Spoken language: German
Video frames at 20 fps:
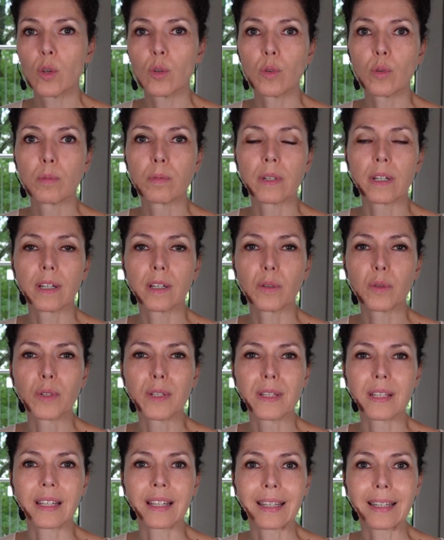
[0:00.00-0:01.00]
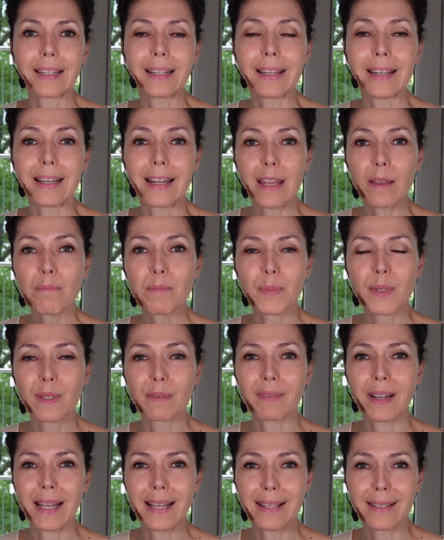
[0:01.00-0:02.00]
über unsere
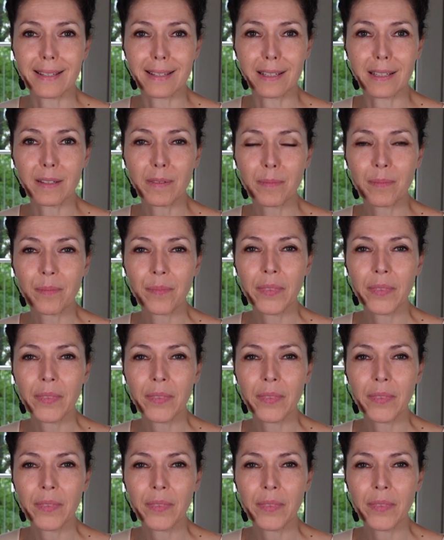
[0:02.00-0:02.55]
Lebensweise.